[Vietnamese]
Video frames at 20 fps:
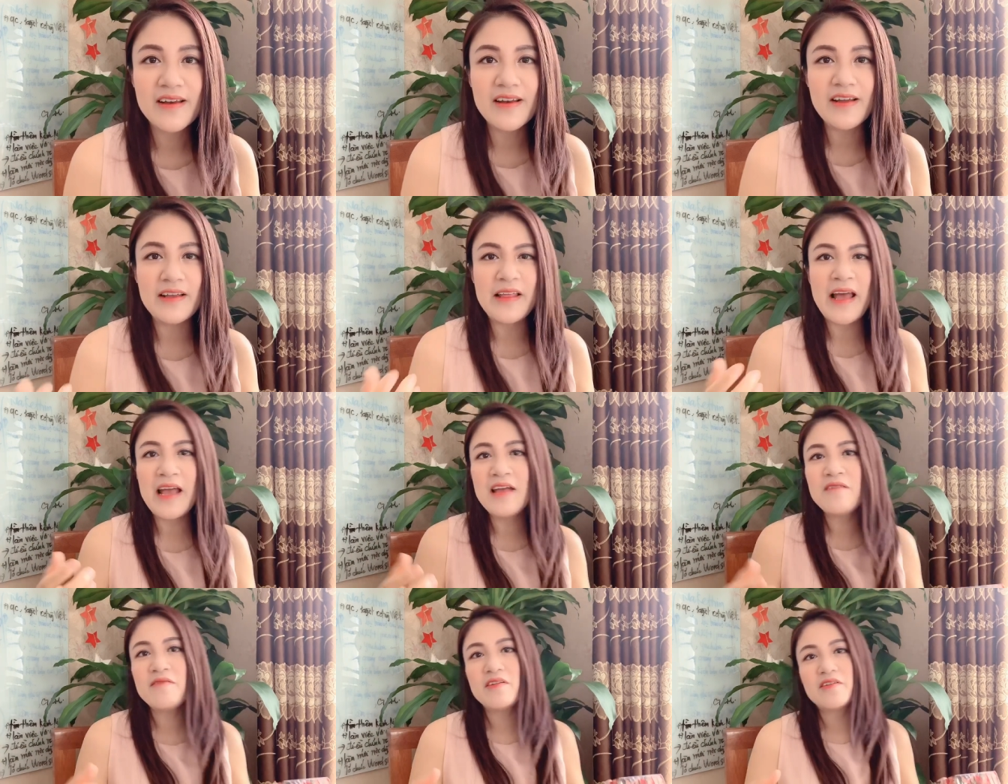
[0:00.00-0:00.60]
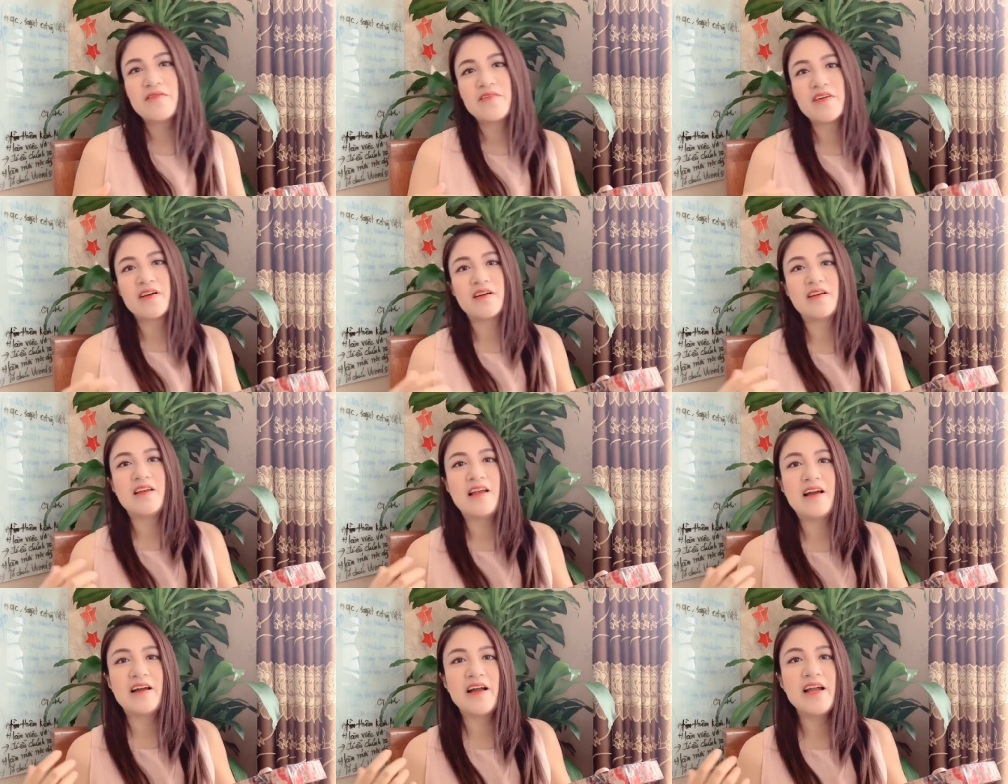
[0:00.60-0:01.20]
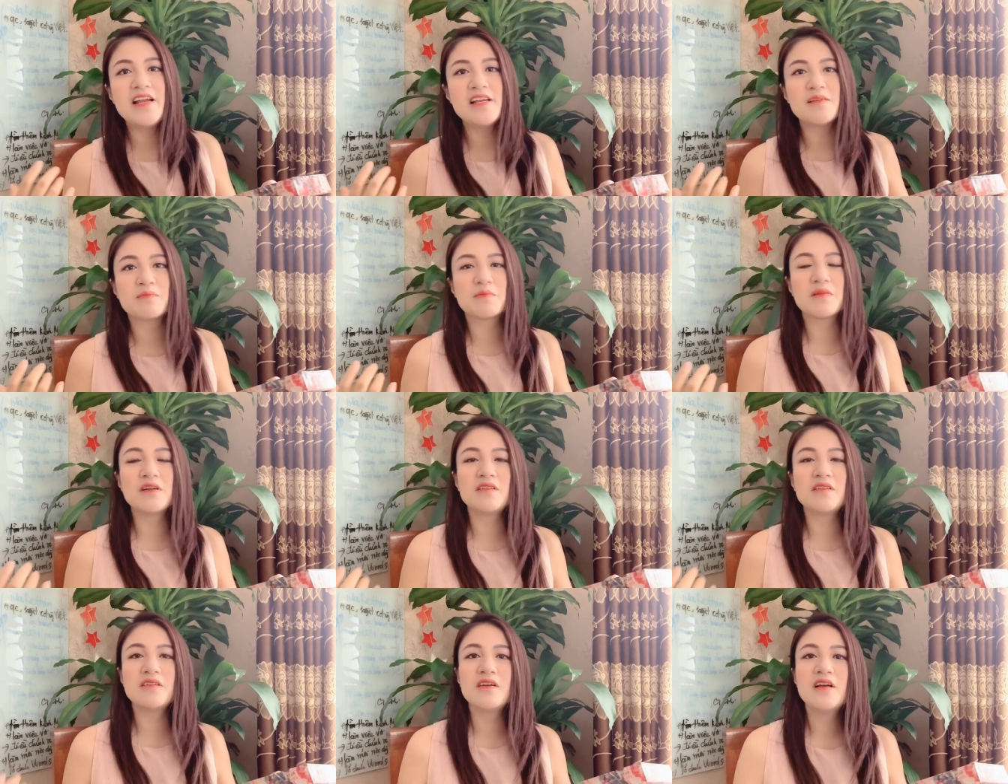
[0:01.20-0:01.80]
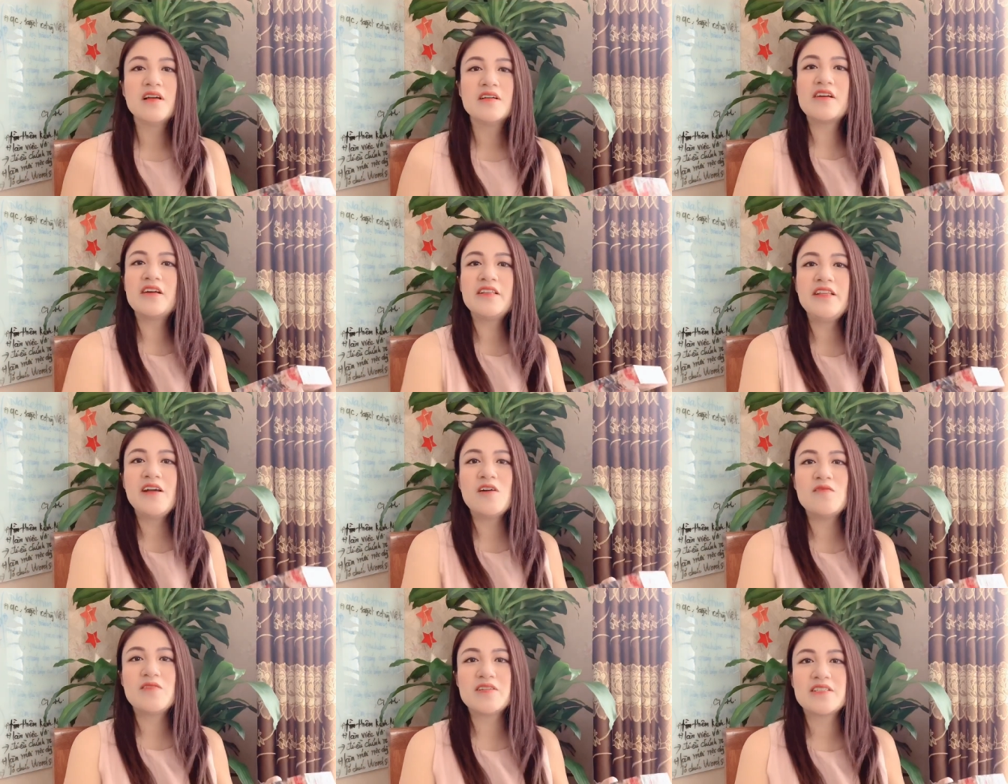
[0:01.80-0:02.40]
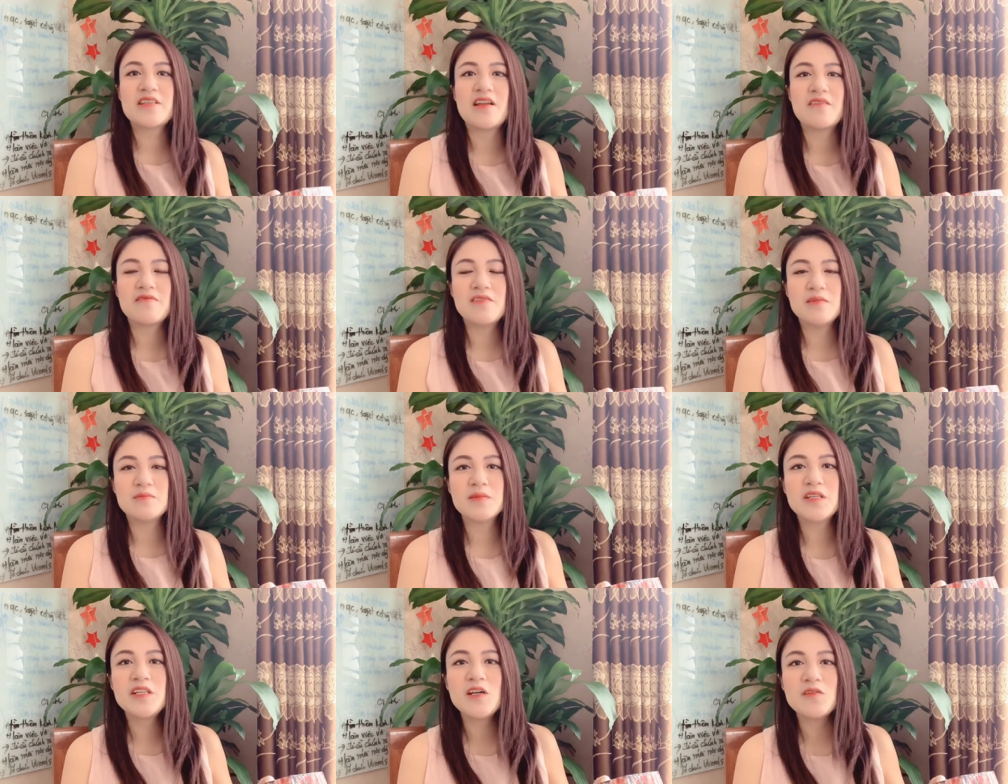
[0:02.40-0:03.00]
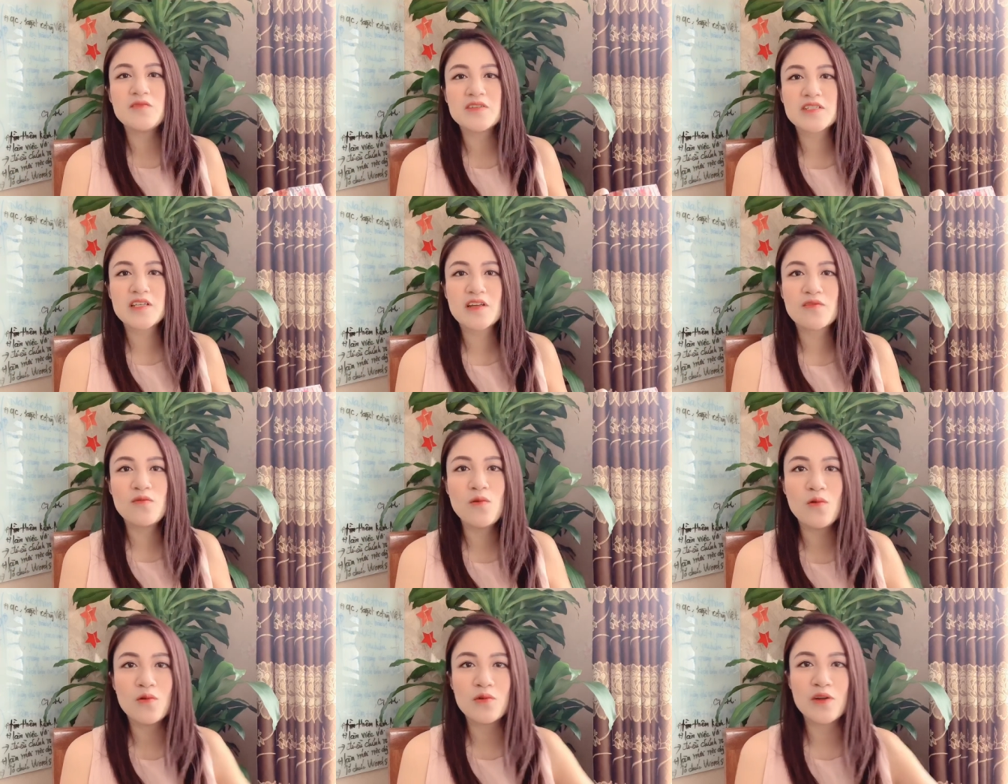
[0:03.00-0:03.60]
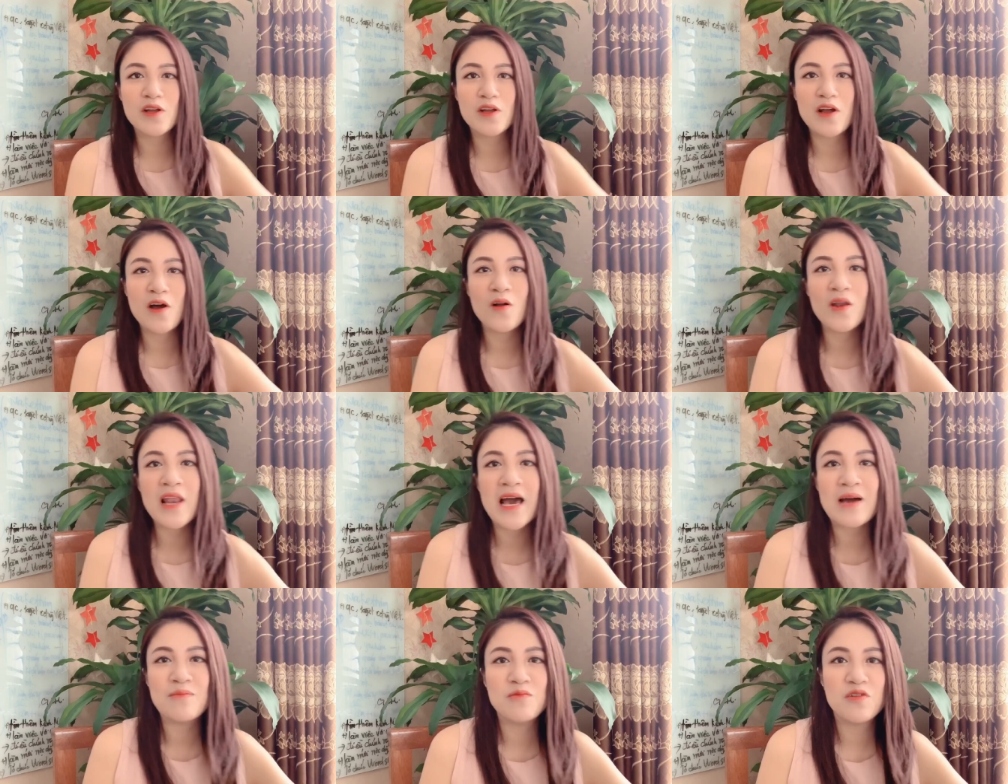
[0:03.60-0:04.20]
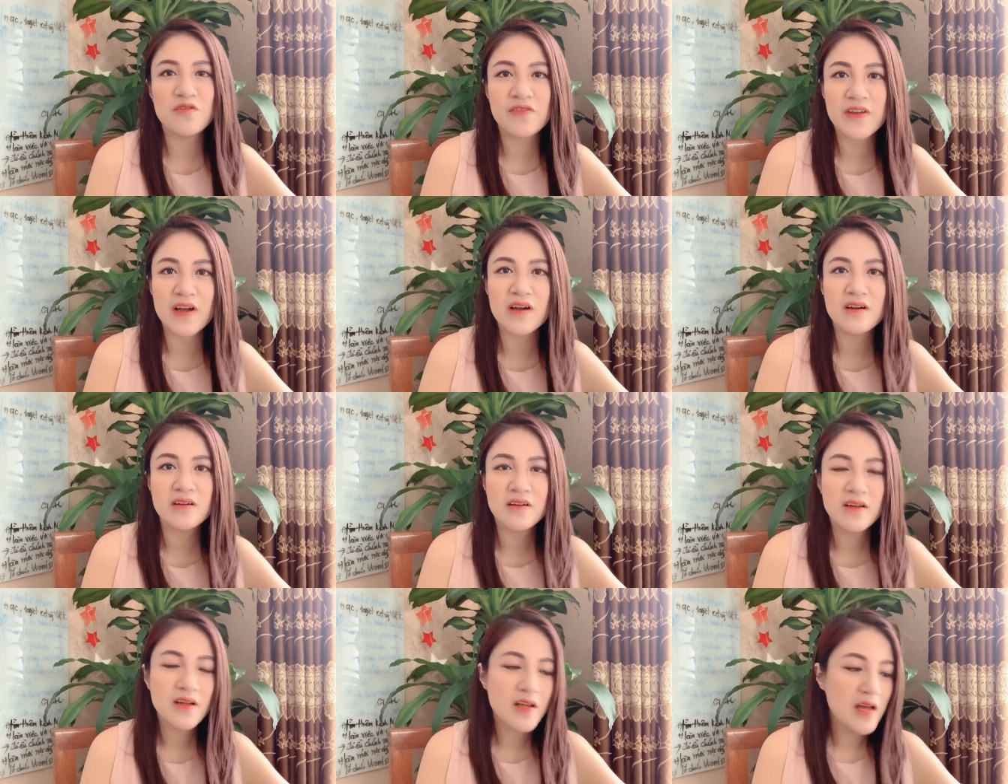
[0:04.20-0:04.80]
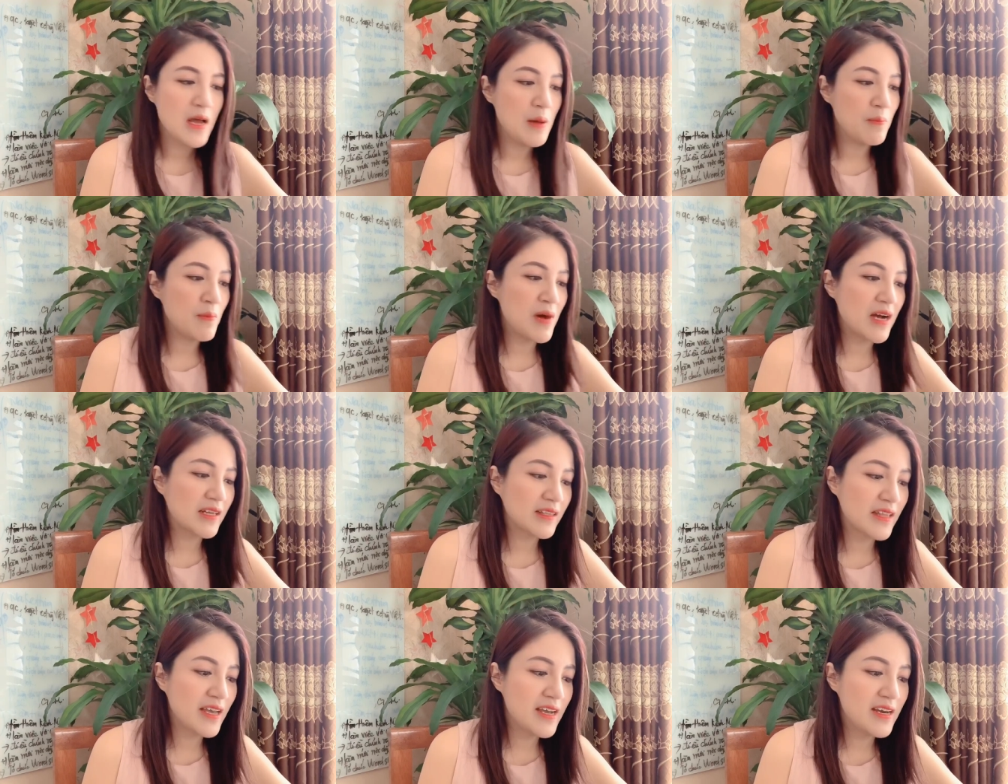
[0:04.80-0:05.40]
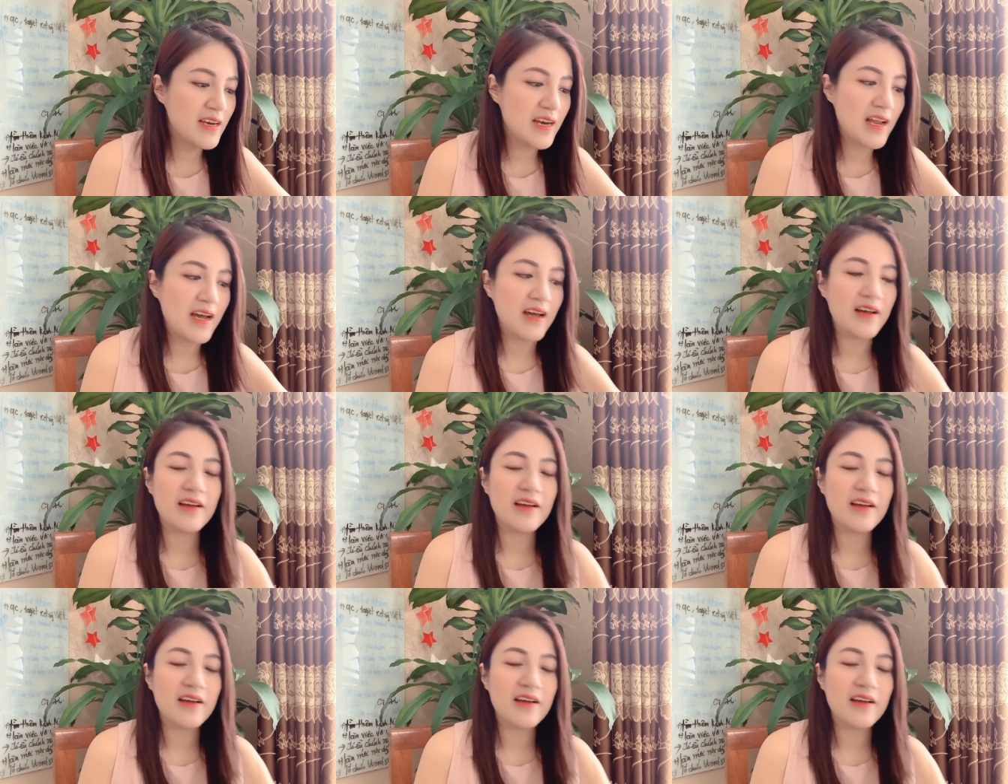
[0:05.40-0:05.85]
đấy, thay vì việc là ngay lập tức giới thiệu về sản phẩm, giới thiệu về dịch vụ thì họ làm một việc mang tên là